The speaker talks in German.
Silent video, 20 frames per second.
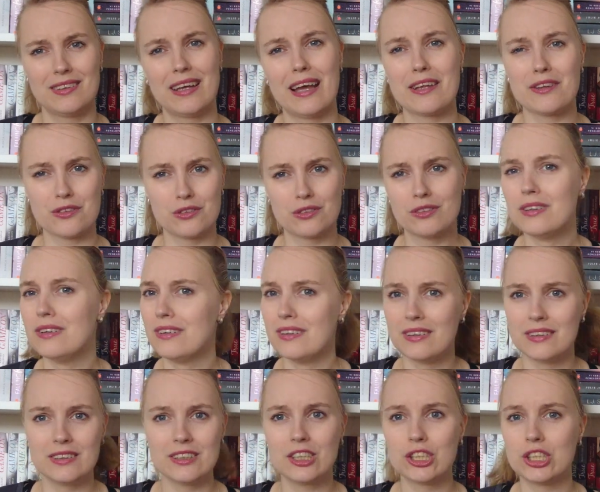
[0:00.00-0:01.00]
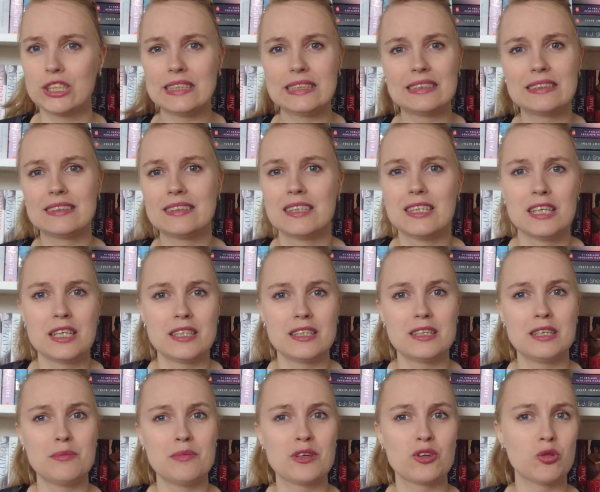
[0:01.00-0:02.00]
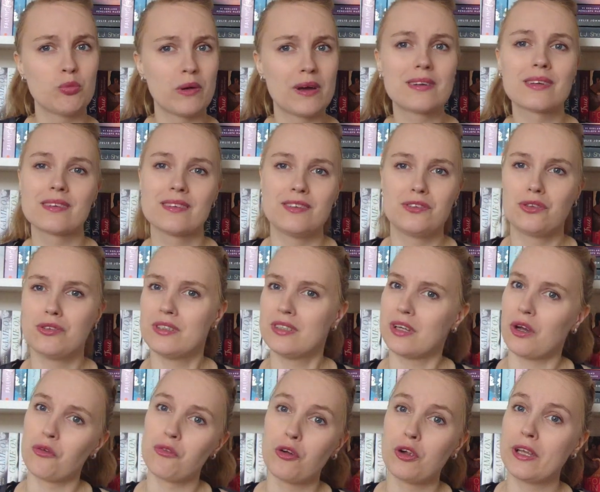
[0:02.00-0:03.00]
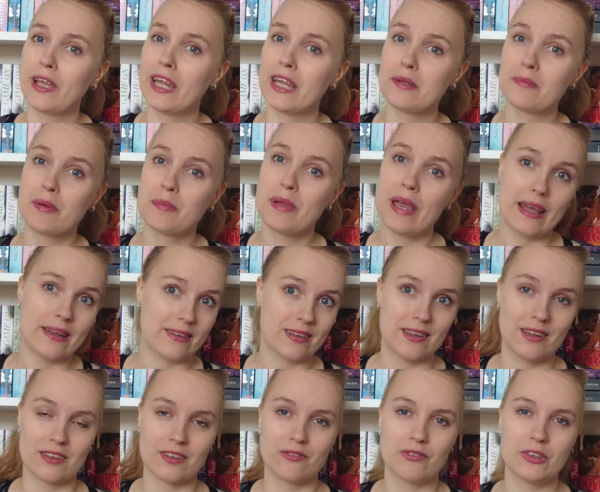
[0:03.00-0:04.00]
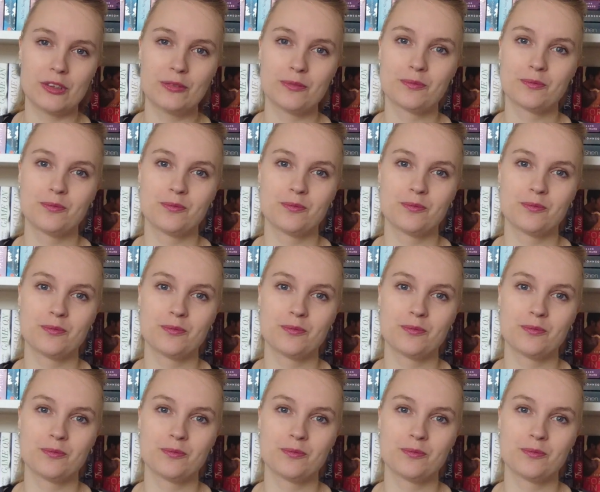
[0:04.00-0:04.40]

Also eine Geschichte, die mich super interessiert und die ich auch voll gerne bei mir einziehen lassen will.